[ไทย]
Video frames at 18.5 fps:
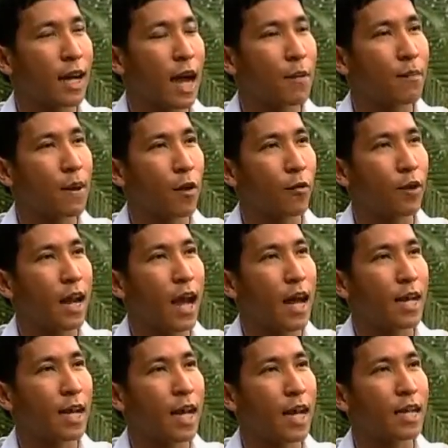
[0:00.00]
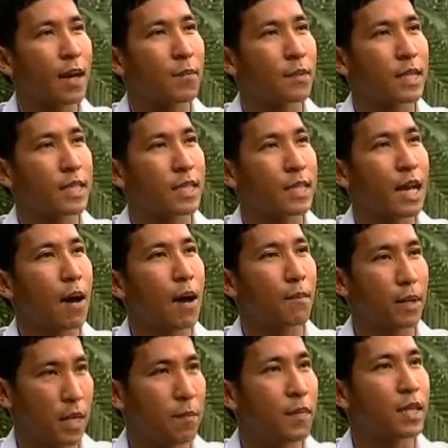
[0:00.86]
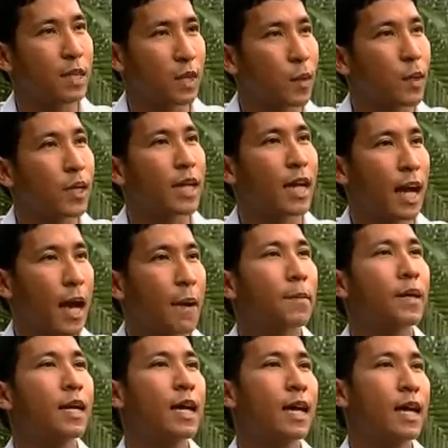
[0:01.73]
การแบ่งเวลาในการทำกิจกรรมอย่างนี้เป็นต้นนะครับ